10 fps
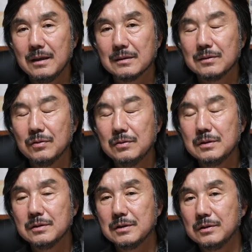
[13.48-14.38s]
서울
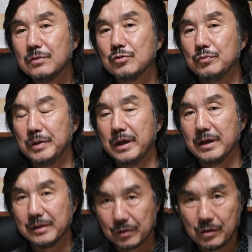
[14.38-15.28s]
전시도
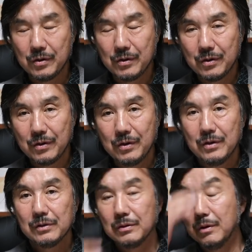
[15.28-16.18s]
준비해야 되고
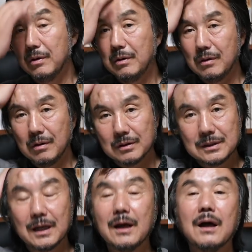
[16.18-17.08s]
또
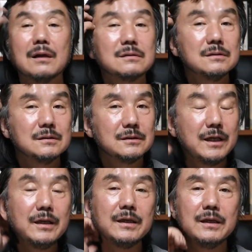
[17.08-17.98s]
제가 쓴
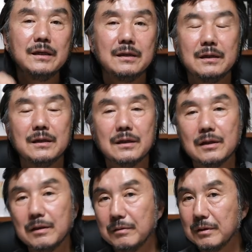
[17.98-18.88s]

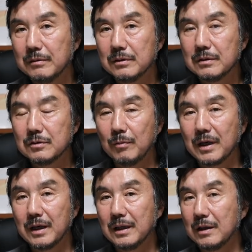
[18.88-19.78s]
책이
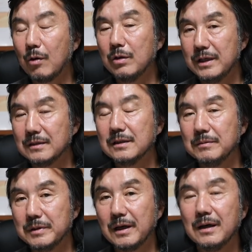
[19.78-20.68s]
조만간에 나올
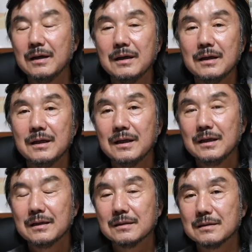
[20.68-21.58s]
예정입니다.
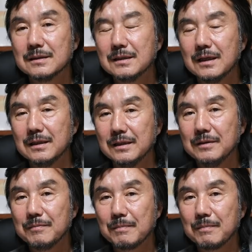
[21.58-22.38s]
그래서 시간에